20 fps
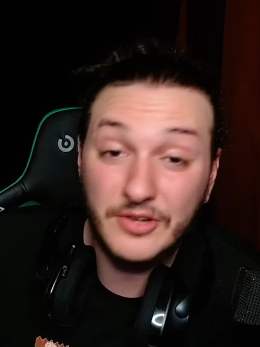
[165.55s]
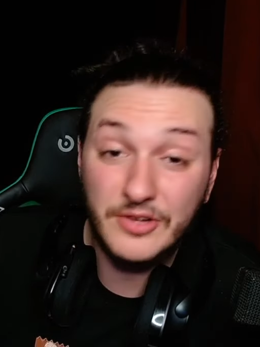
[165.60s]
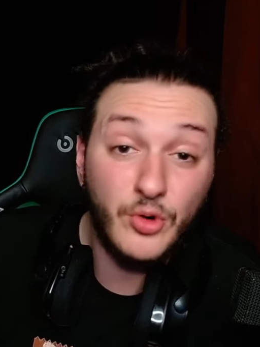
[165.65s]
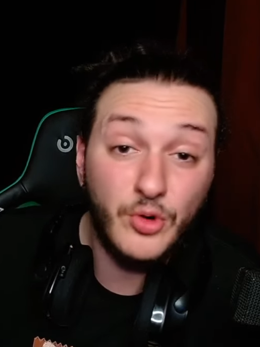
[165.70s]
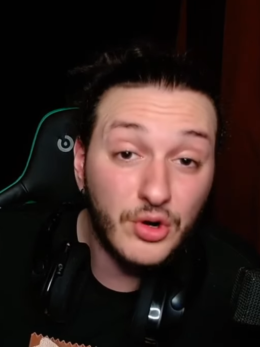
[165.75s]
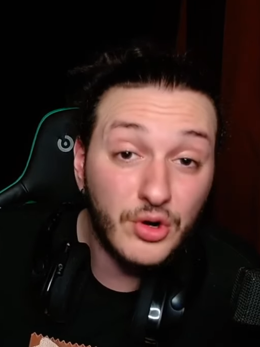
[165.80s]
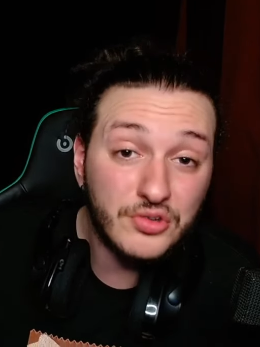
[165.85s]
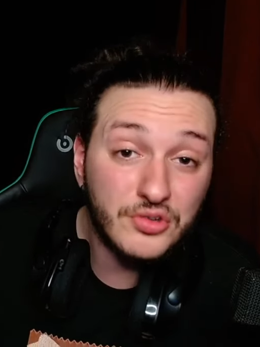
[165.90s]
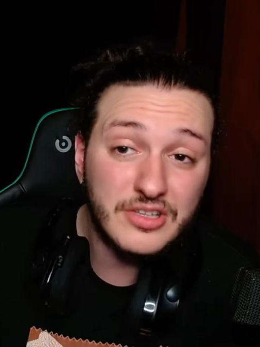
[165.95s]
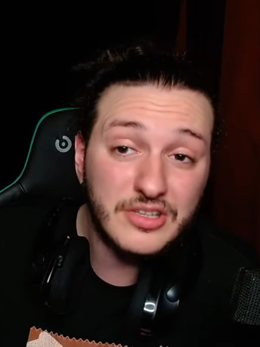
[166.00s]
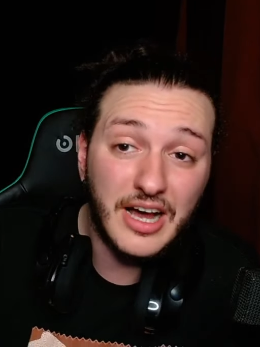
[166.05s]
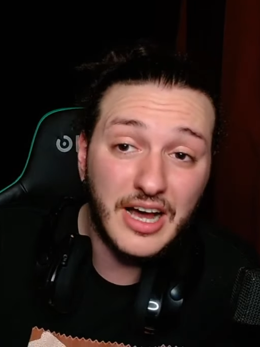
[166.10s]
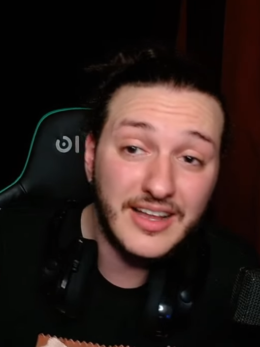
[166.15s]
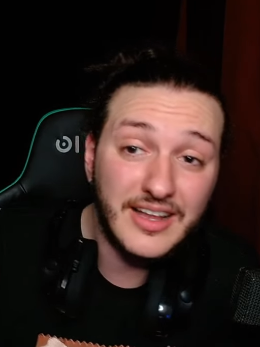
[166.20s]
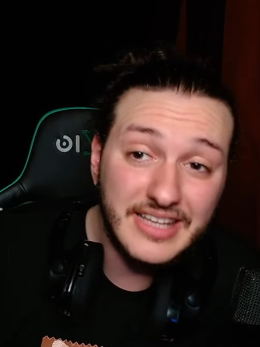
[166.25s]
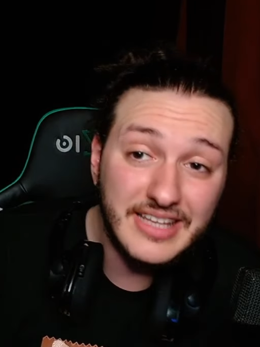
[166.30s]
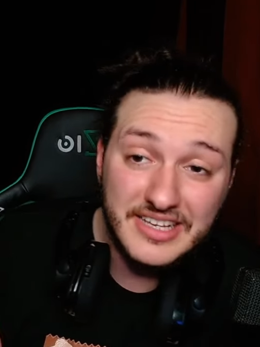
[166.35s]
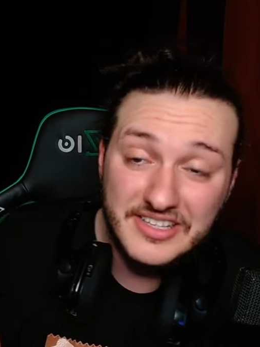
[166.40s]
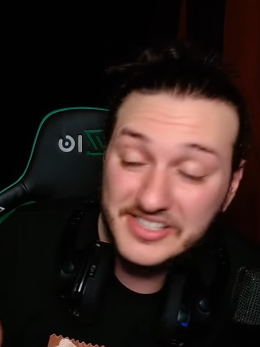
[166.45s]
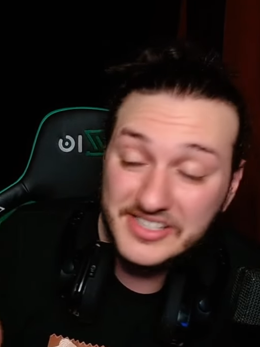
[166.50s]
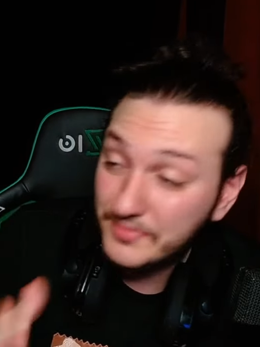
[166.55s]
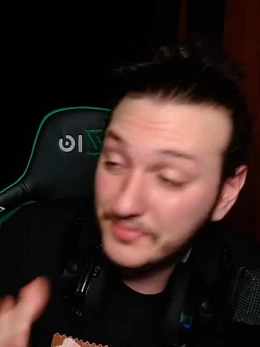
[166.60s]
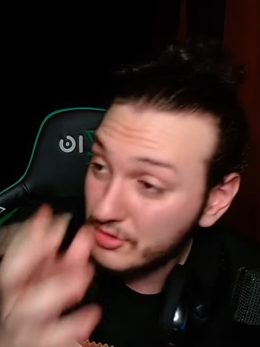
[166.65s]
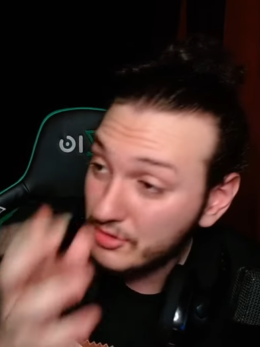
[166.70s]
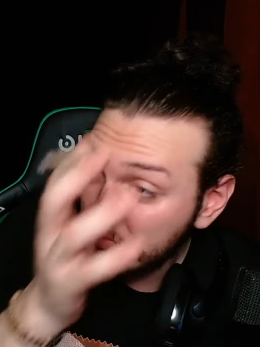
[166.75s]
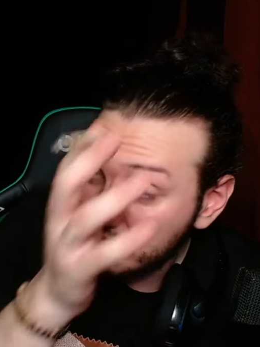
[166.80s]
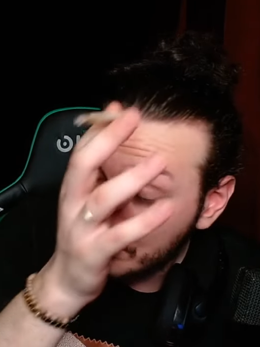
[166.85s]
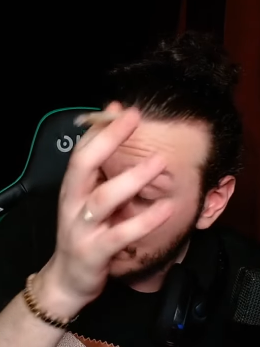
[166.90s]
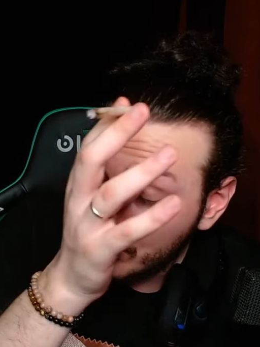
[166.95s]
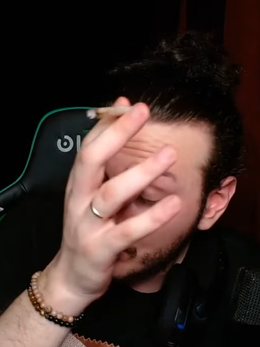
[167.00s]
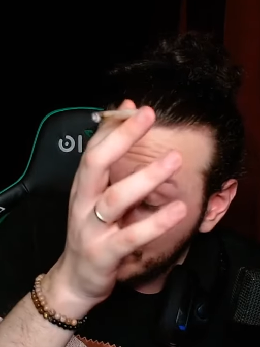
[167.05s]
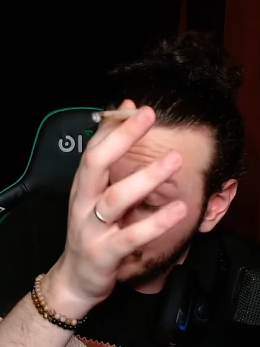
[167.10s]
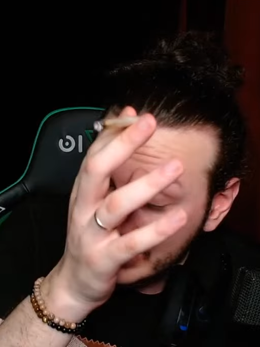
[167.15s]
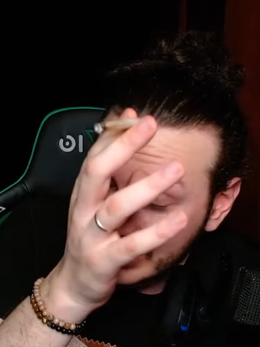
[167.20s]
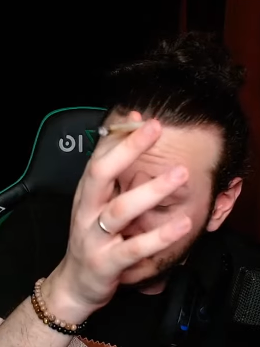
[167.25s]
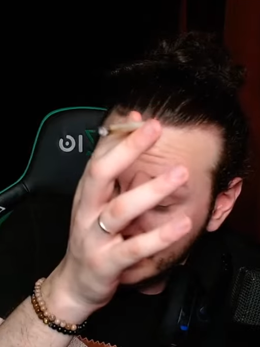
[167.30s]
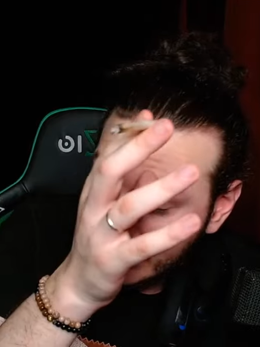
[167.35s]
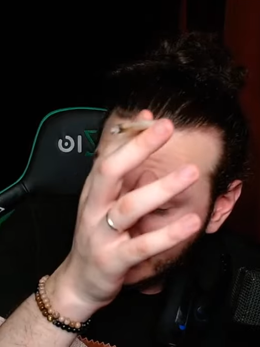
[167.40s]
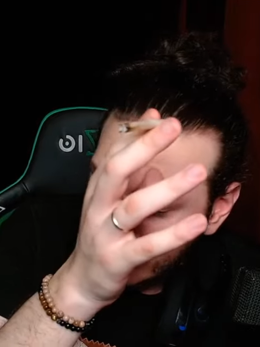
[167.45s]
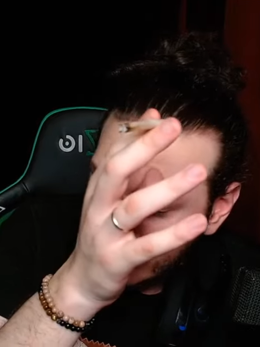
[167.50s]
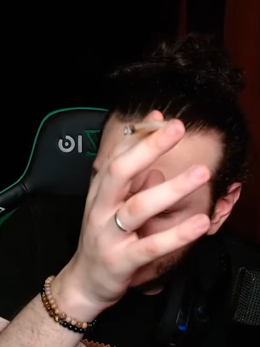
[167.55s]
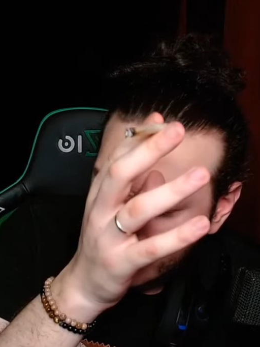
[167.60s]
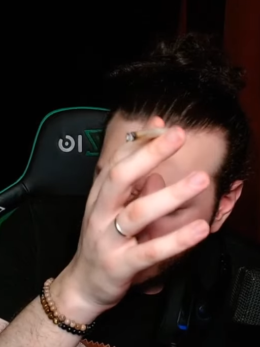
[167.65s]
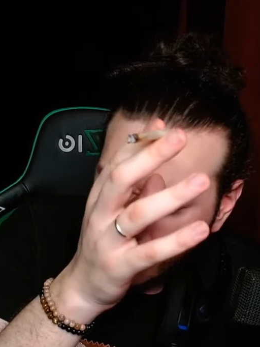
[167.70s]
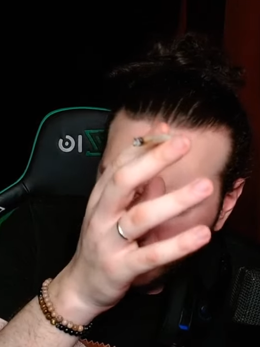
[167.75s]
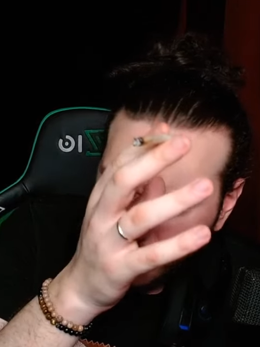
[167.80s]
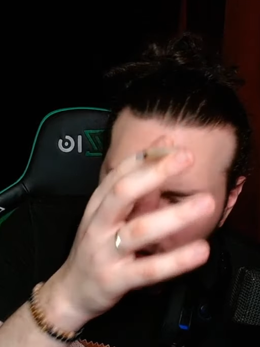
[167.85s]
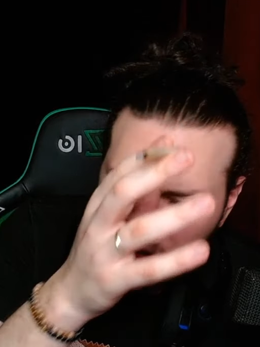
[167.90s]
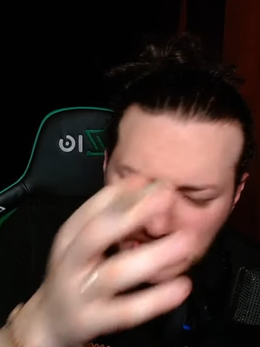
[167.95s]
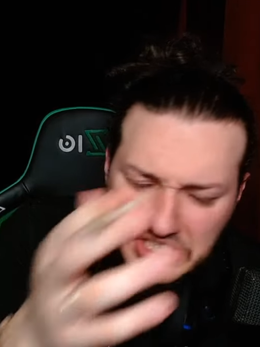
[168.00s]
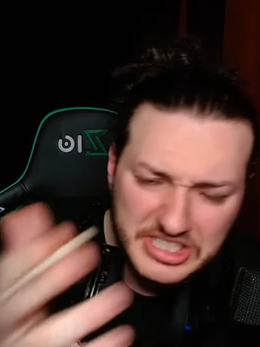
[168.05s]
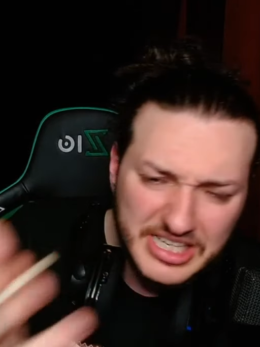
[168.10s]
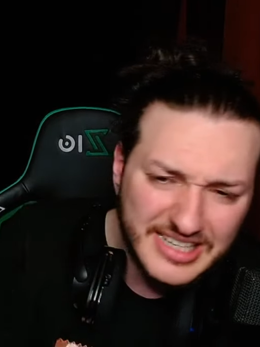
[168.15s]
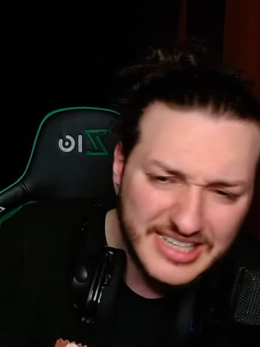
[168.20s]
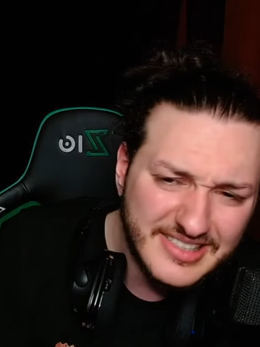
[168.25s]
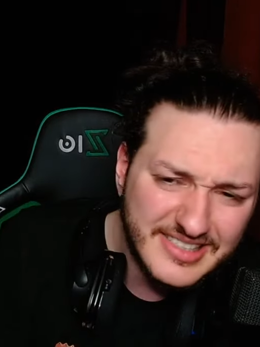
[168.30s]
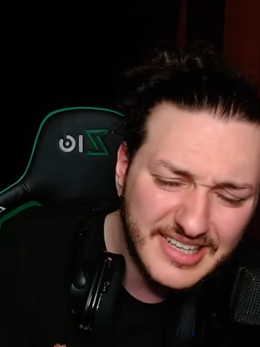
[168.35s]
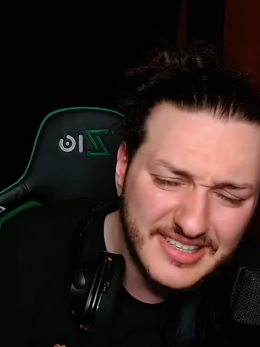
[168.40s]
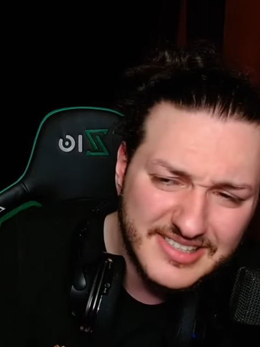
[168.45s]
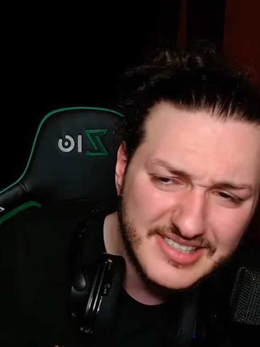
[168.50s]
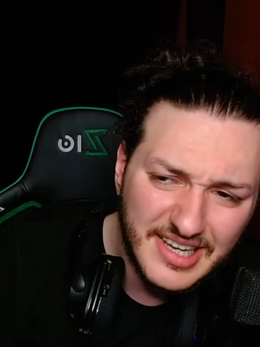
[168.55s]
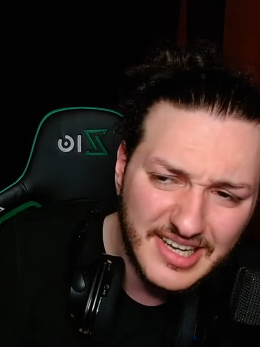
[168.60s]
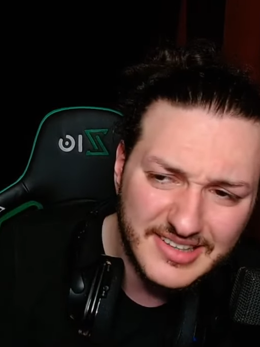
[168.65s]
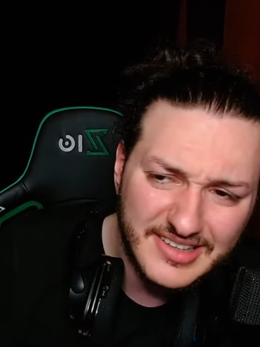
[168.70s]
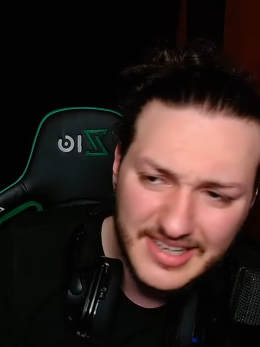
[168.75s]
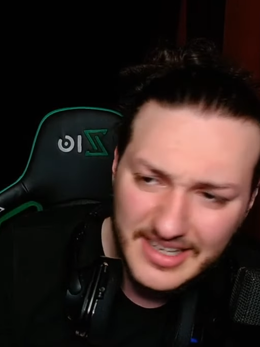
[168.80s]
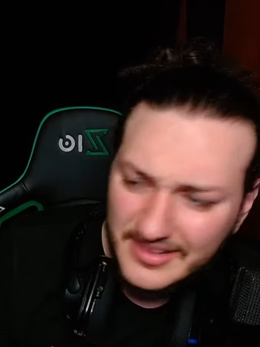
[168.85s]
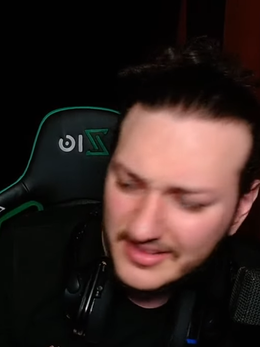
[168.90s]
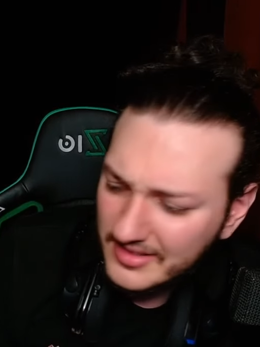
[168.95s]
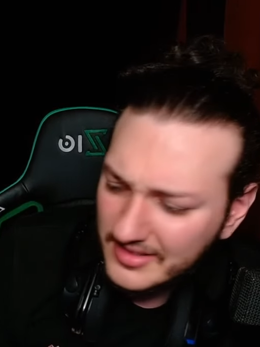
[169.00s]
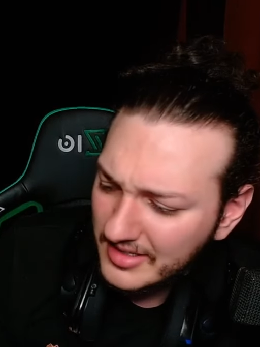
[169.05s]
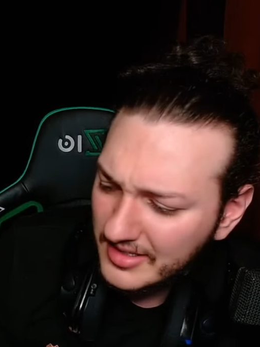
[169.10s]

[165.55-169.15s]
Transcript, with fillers: Korku da ha deyince bulunmuyor. Bir de oynayacağız lan zaten.